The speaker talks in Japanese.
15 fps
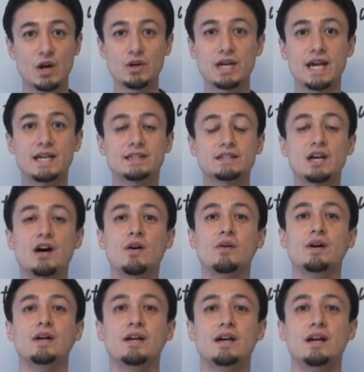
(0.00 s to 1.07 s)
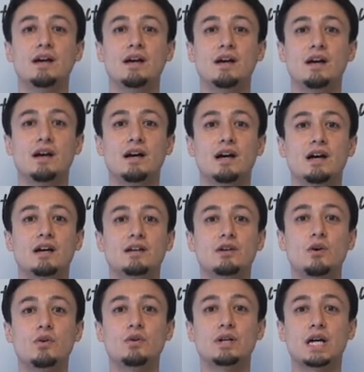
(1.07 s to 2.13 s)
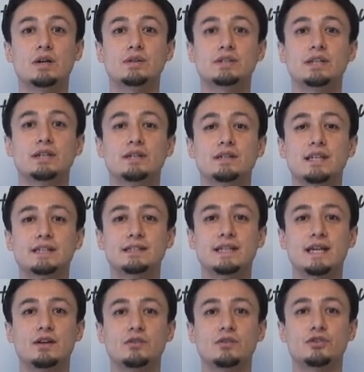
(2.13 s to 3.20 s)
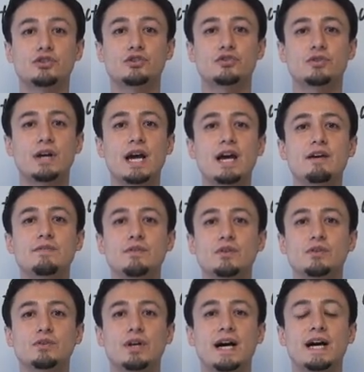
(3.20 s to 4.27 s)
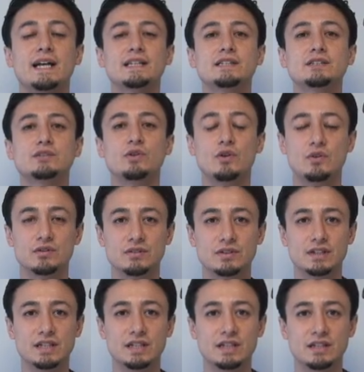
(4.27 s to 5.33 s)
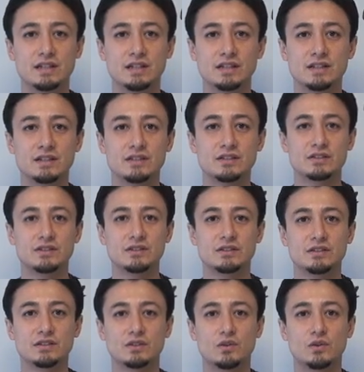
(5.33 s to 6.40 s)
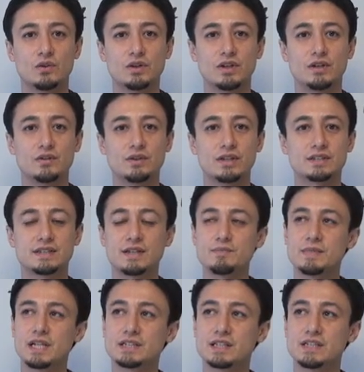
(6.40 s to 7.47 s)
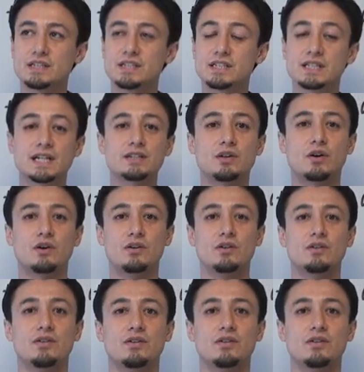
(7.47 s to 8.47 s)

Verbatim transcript: o k so、あ今回はですね、この travel の発音、これをですね、皆さんにしっかりと